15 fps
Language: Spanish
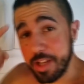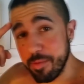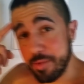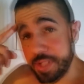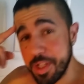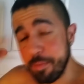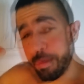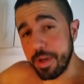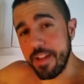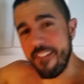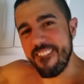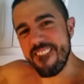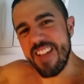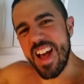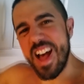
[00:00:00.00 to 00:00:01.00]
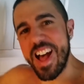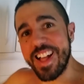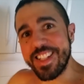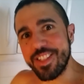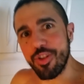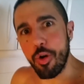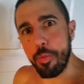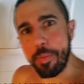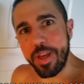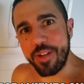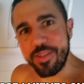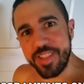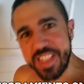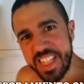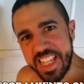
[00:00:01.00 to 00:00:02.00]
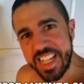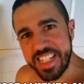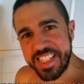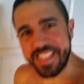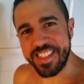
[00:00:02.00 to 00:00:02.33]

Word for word: y como siempre, a tope hoy día.